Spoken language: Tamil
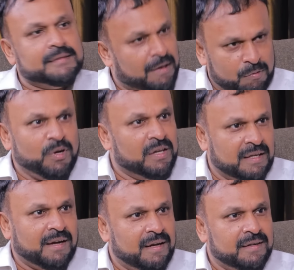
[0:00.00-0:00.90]

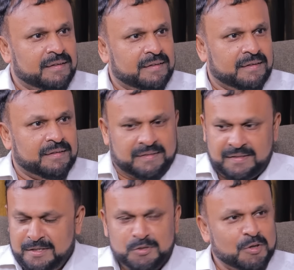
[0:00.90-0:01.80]
தரவுகள் தான்
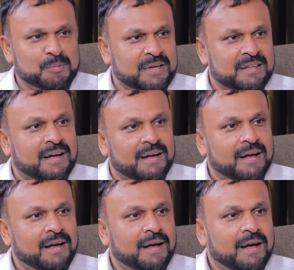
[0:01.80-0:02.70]
அண்ணன் சொன்ன மாதிரி தான்
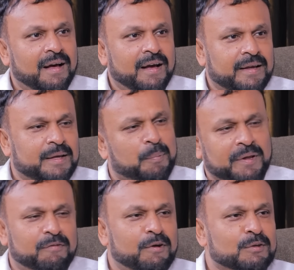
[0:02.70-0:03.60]

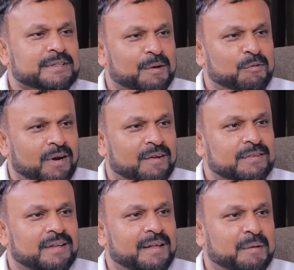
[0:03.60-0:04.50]
எப்படி இவ்வளவு தரவுகளை
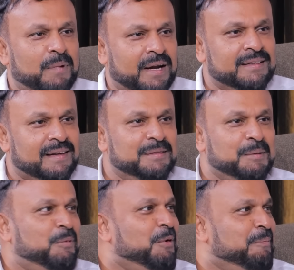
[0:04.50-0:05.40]
வந்து நீங்கள் மடை
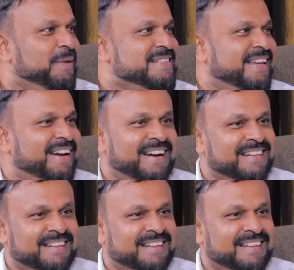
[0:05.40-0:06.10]
திறந்து போல் பேசுனீங்கன்னு